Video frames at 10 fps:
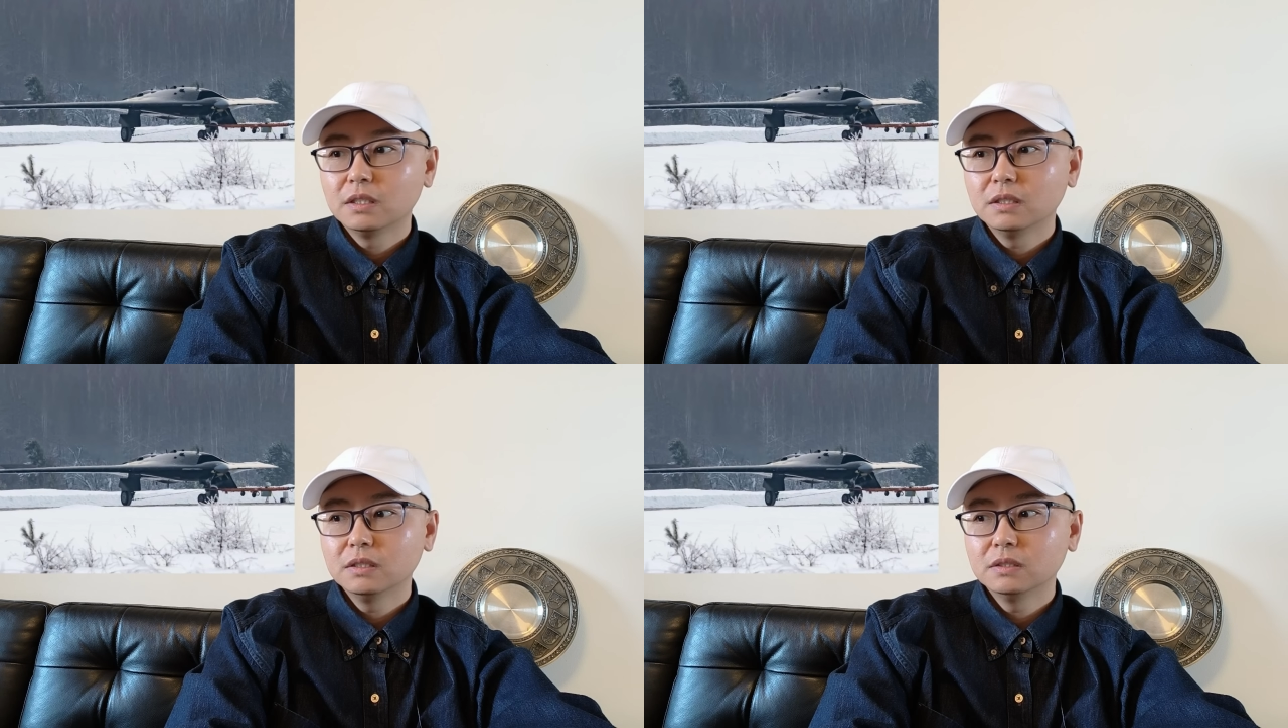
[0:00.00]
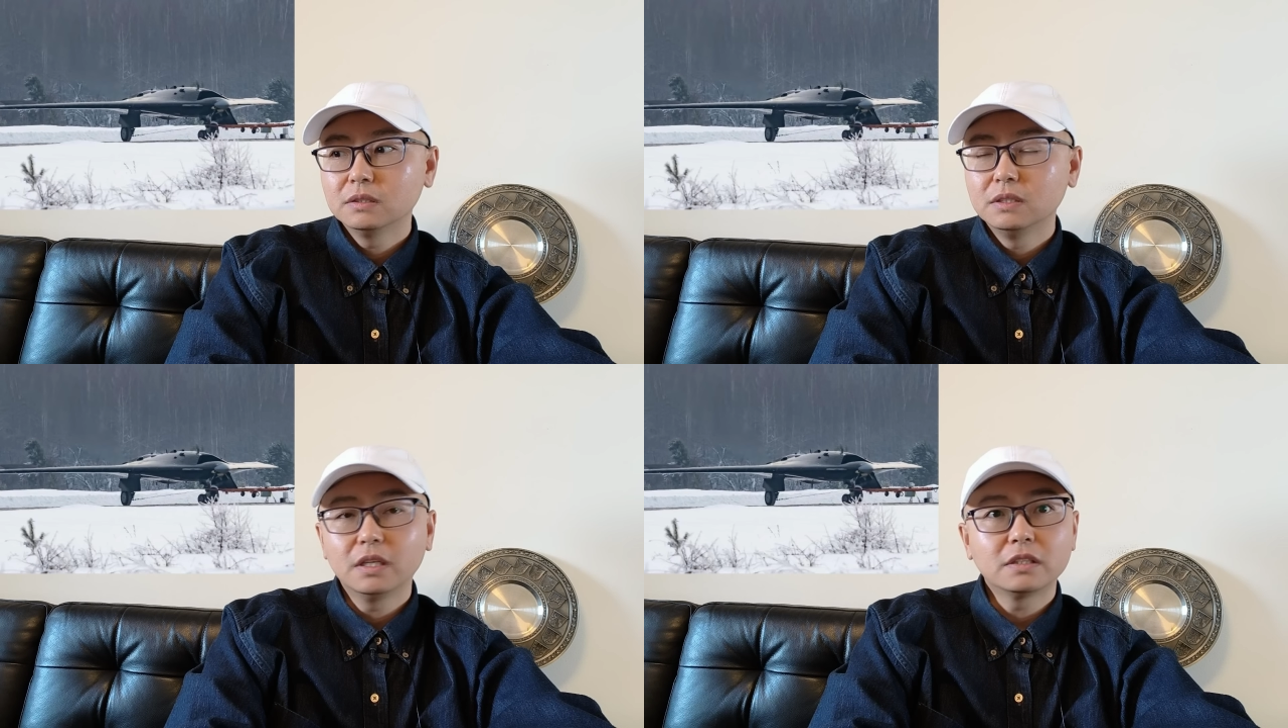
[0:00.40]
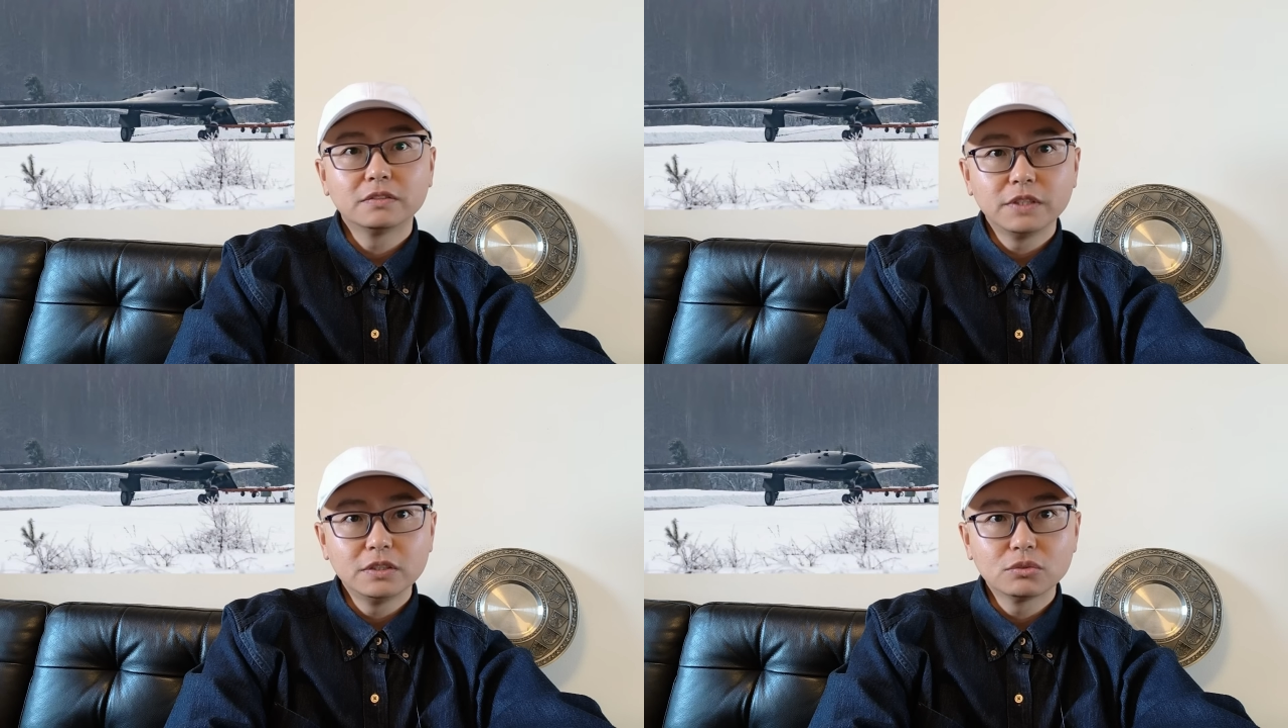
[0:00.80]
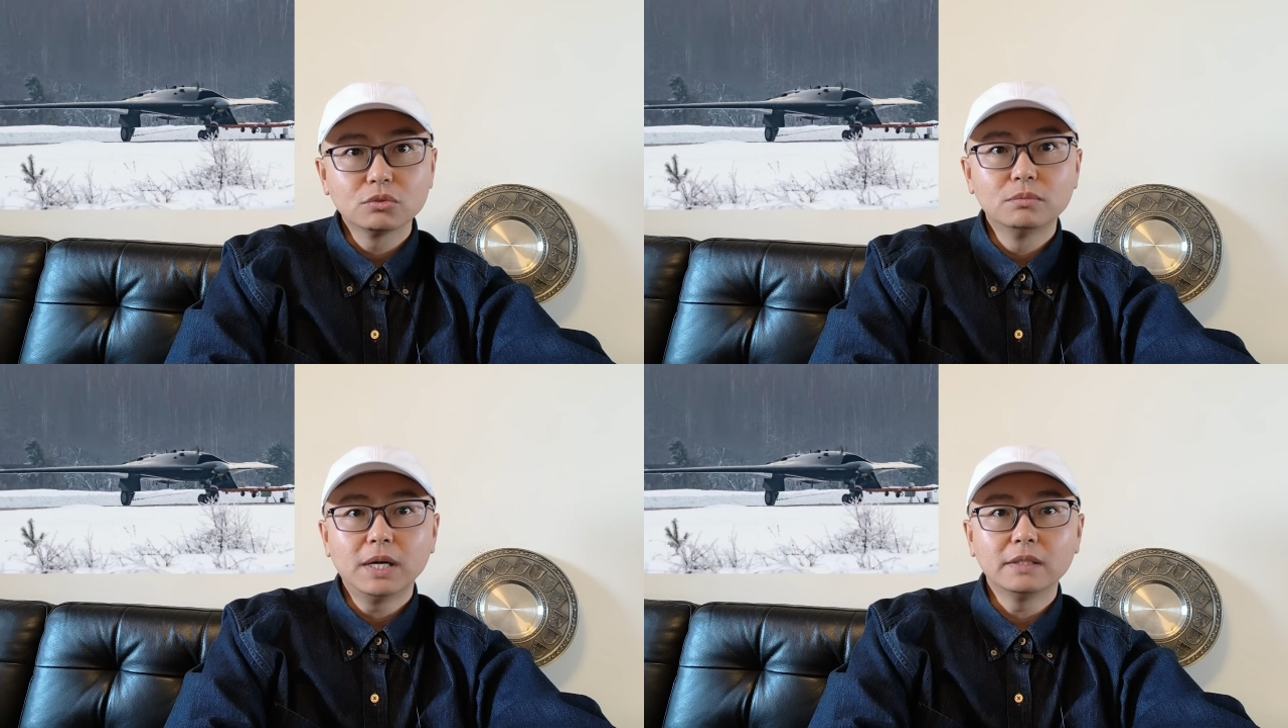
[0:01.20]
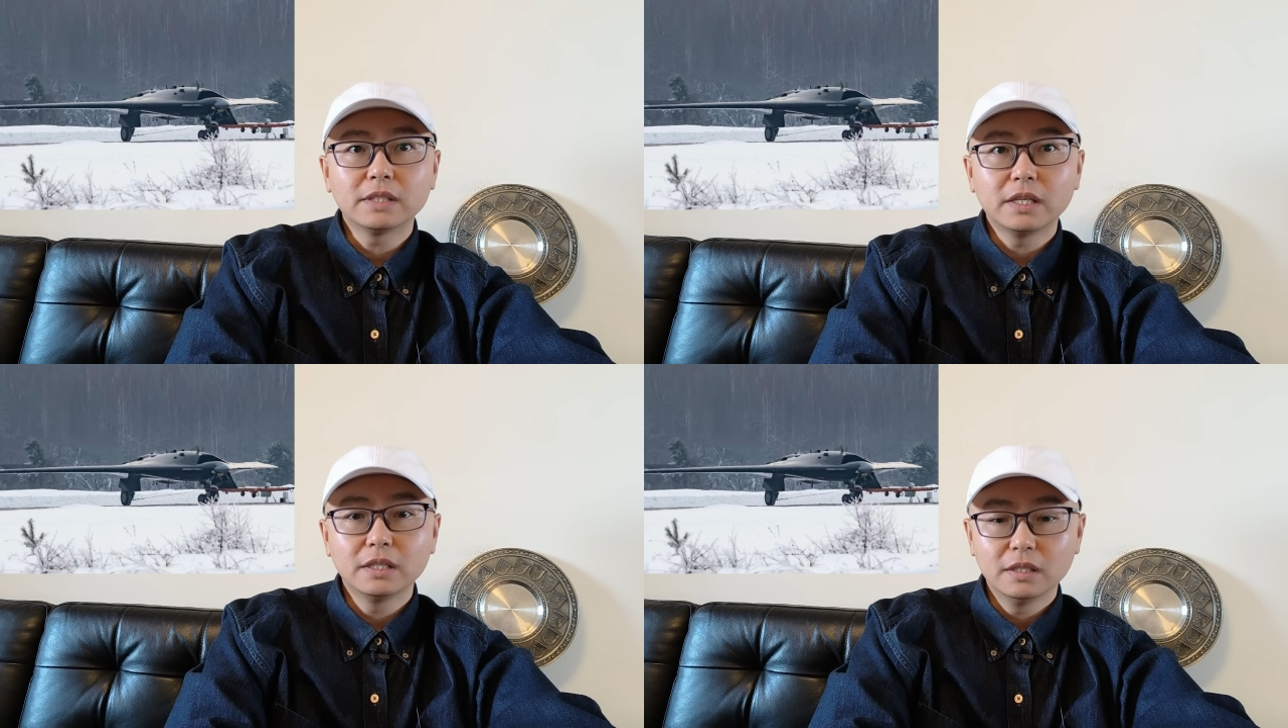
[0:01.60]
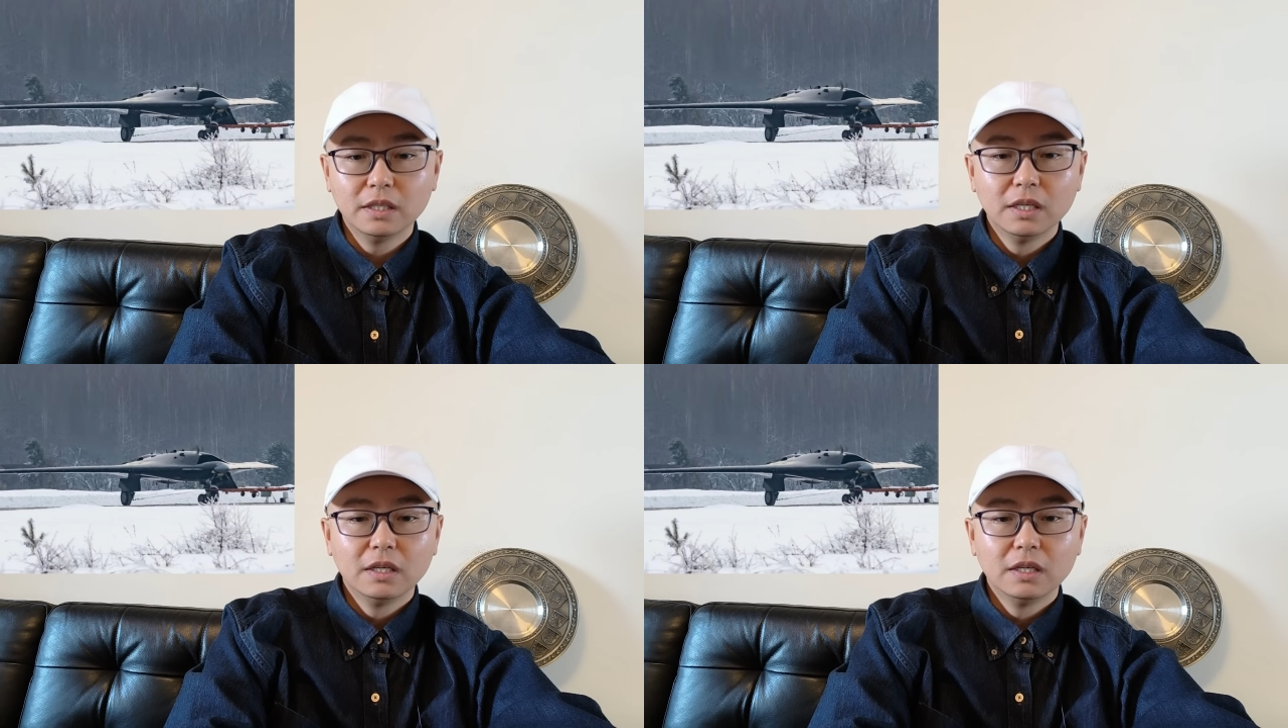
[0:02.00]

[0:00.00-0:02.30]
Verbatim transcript: 呃应该是飞行速度慢，再一个。